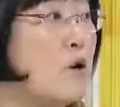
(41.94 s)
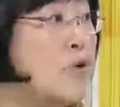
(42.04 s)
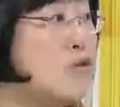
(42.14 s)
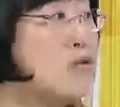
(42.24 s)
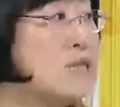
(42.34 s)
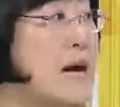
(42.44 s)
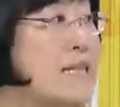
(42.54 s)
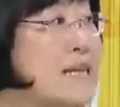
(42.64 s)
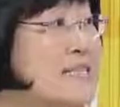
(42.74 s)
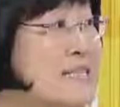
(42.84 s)
거기서 이제
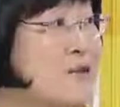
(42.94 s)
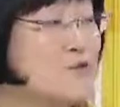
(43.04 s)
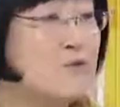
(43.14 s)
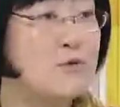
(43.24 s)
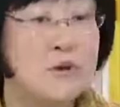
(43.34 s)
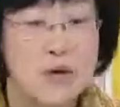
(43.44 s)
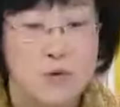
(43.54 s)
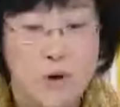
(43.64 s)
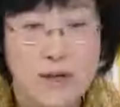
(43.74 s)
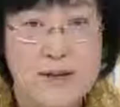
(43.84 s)
야단치고
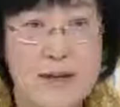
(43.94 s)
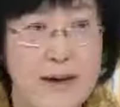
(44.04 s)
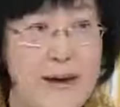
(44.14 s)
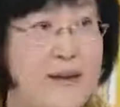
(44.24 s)
왜 이렇게 해?